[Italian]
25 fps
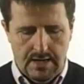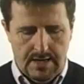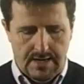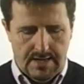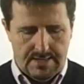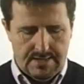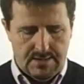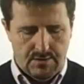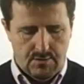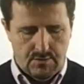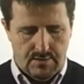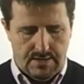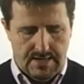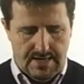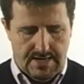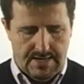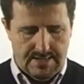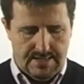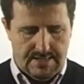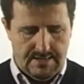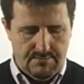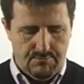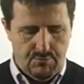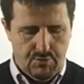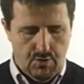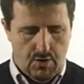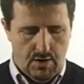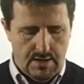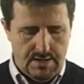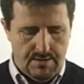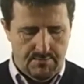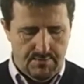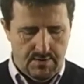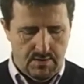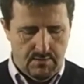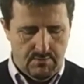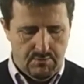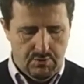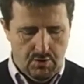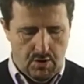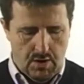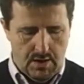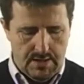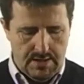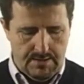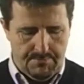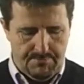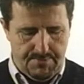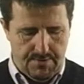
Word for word: risultati buoni e meno buoni,